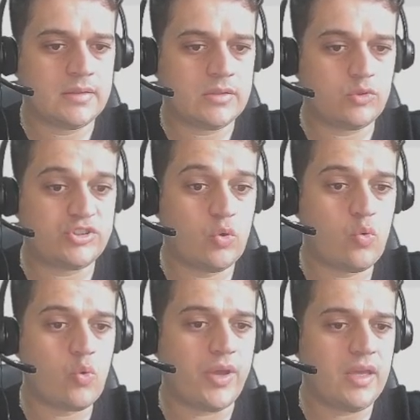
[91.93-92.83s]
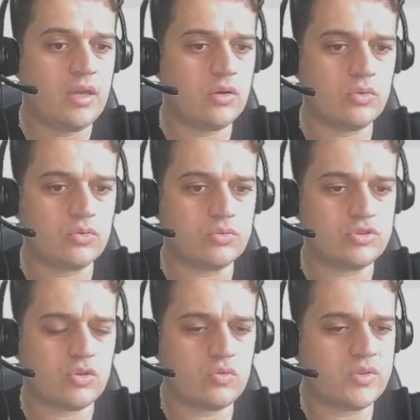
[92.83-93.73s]
do seu currículo, de
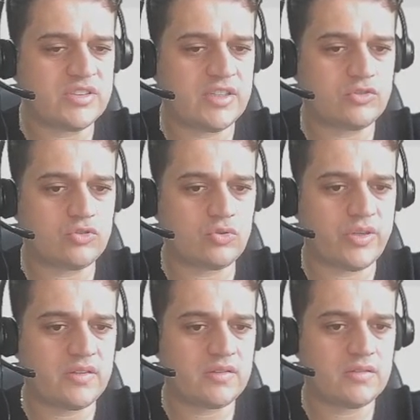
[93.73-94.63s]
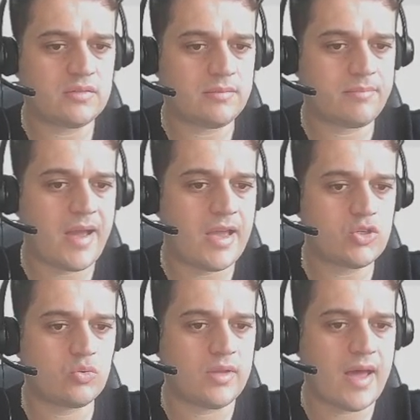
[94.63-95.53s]
algumas questões
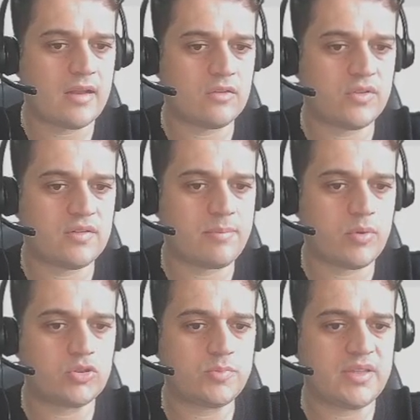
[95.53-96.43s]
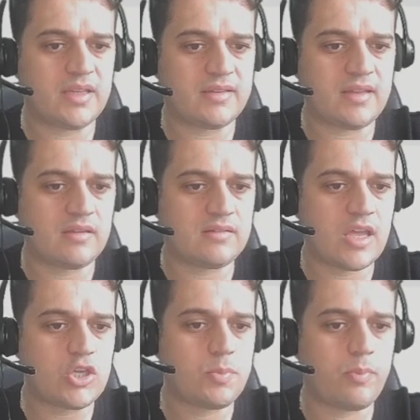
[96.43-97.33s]
particulares, você pode obter até
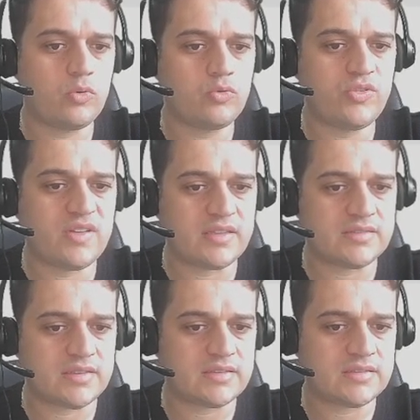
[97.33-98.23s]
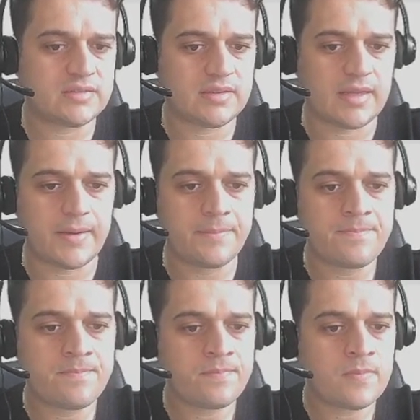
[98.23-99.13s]
sete pontos extras, tá?
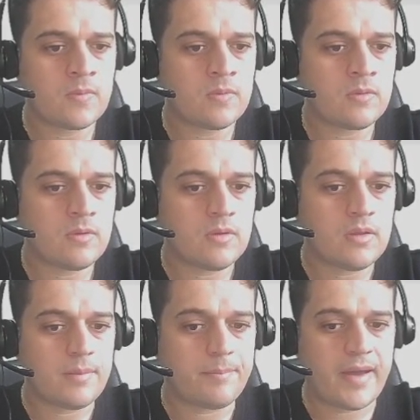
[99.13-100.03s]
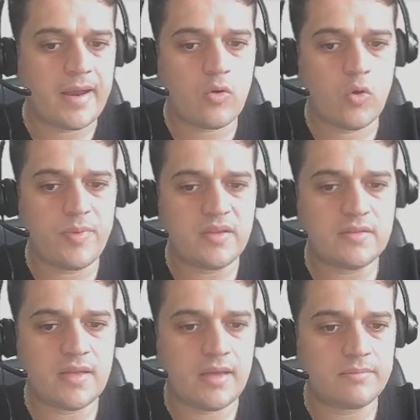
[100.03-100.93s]
Para
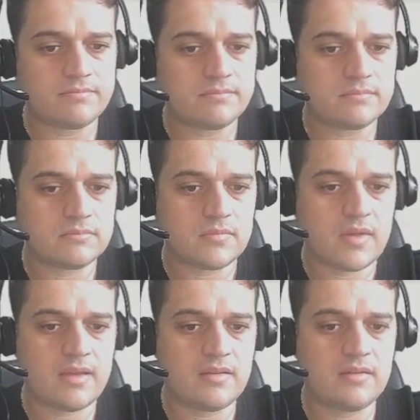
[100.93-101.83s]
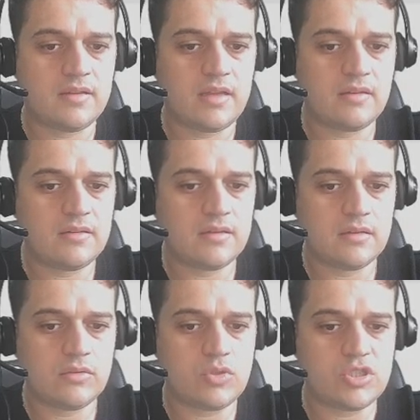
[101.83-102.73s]
começar a residência
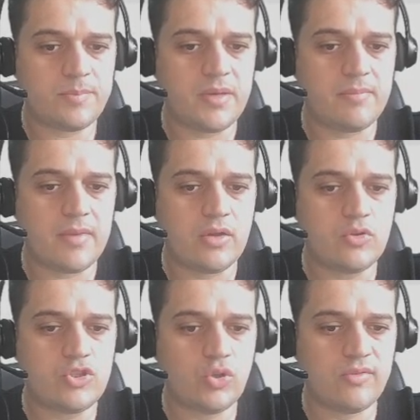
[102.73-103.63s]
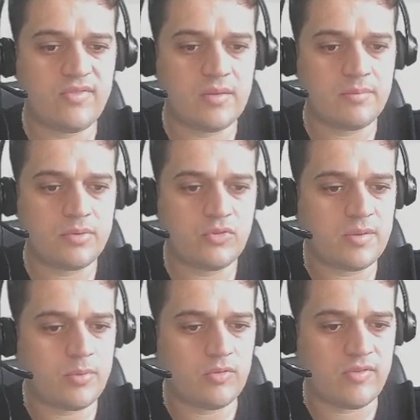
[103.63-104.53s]
no dia 1 de novembro para os
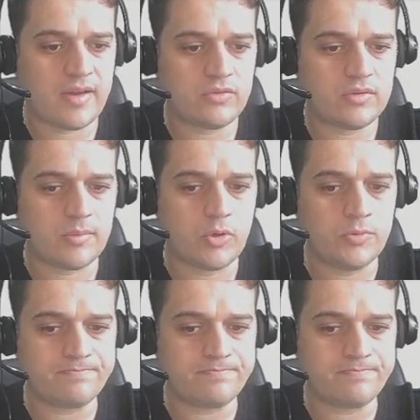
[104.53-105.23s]
aprovados, tá bom?